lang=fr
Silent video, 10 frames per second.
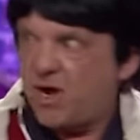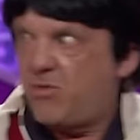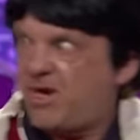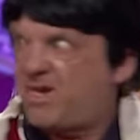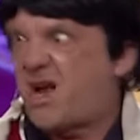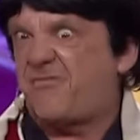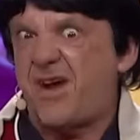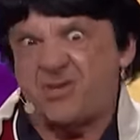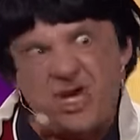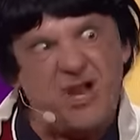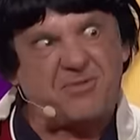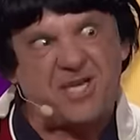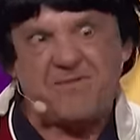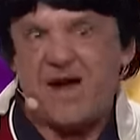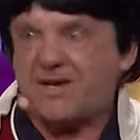moi, des affaires. T'es un
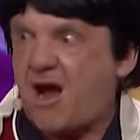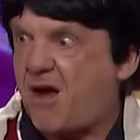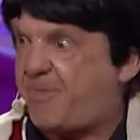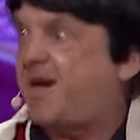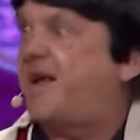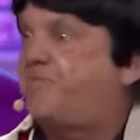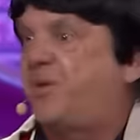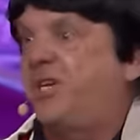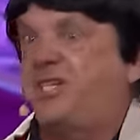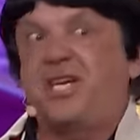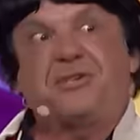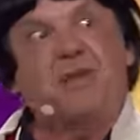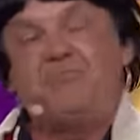observateur parlant de politique. T'as le